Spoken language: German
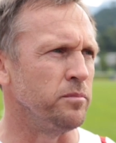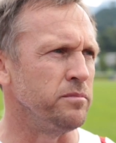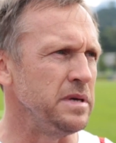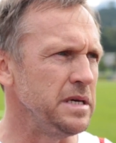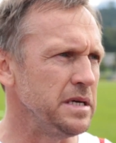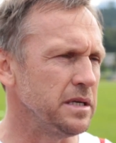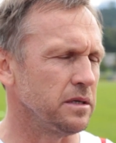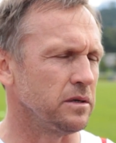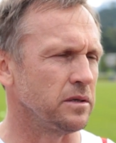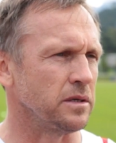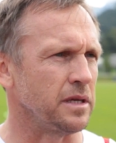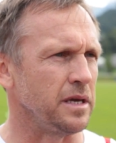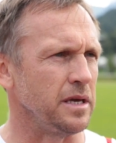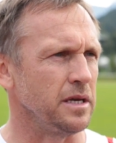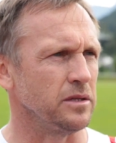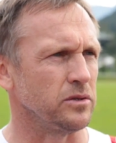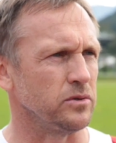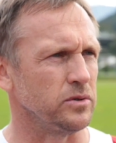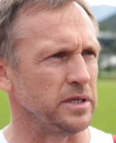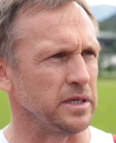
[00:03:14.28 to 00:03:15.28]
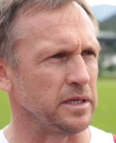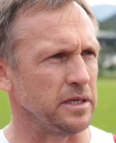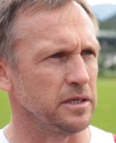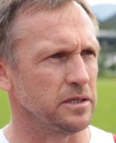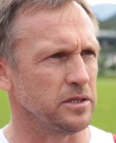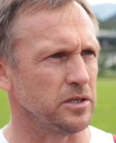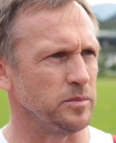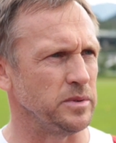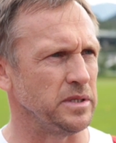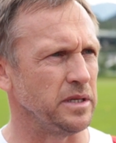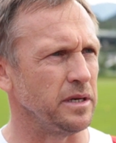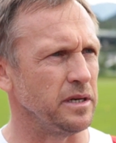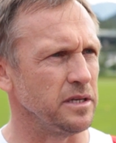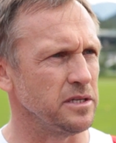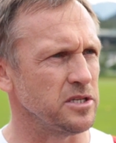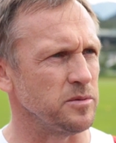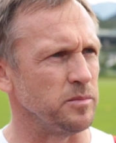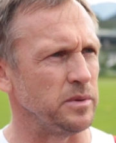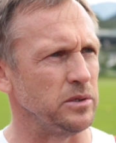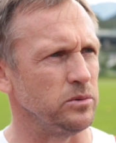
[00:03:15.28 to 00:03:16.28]
wir dann Gegentore gekriegt haben in den
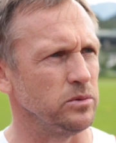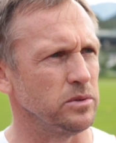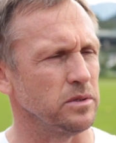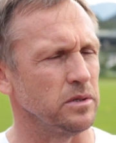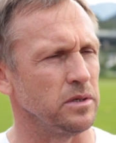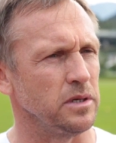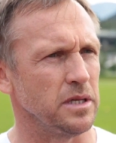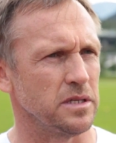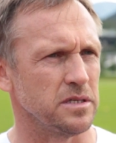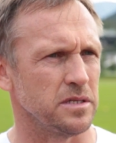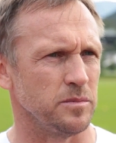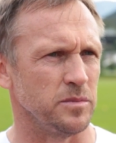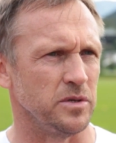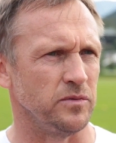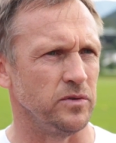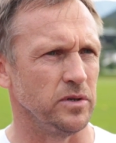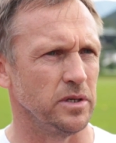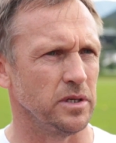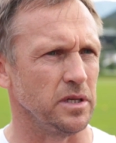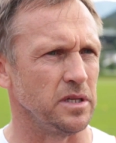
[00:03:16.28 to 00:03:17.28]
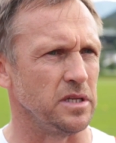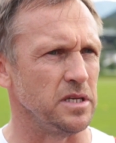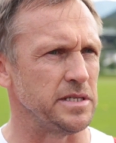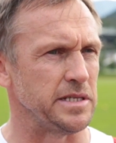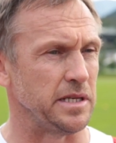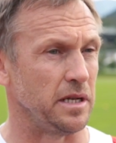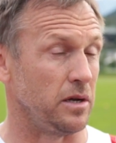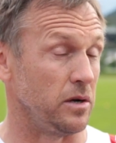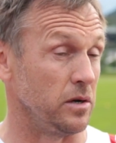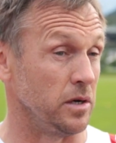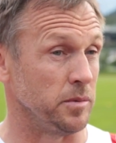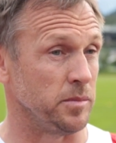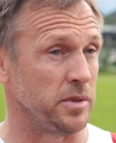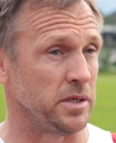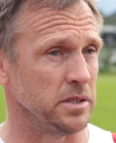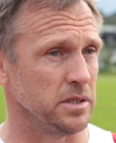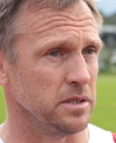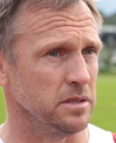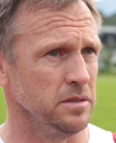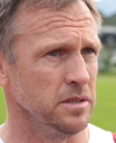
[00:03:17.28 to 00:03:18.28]
letzten Minuten und jetzt haben wir wirklich diesen langen
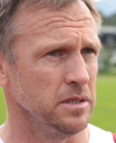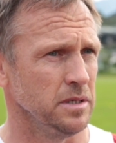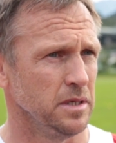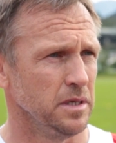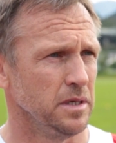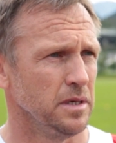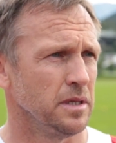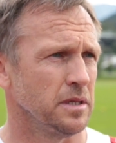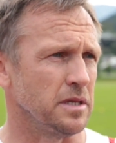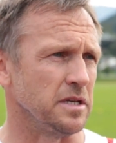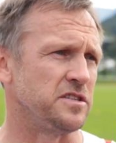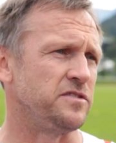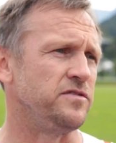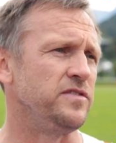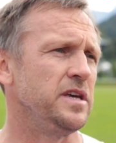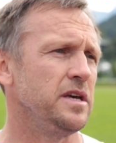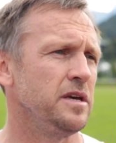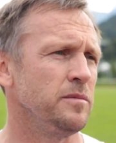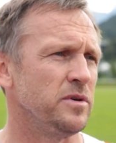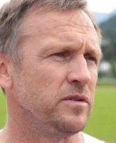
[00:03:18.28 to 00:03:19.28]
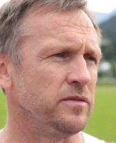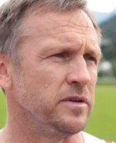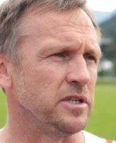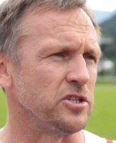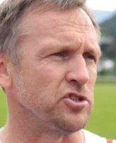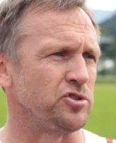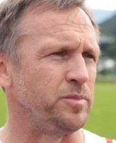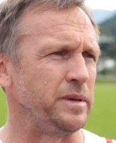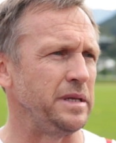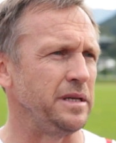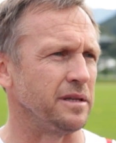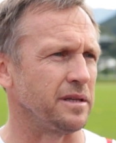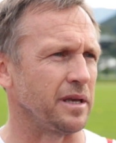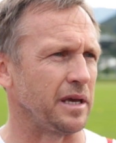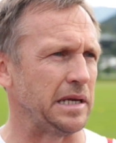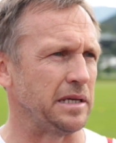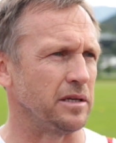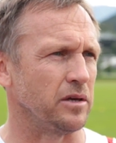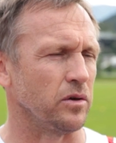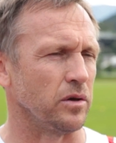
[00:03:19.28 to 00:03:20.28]
Atem, dass wir immer wieder Spiele
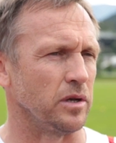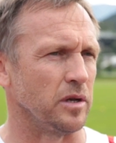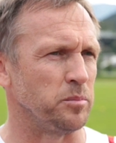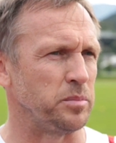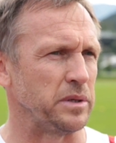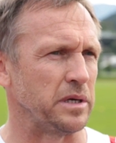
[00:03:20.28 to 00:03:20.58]
drehen können.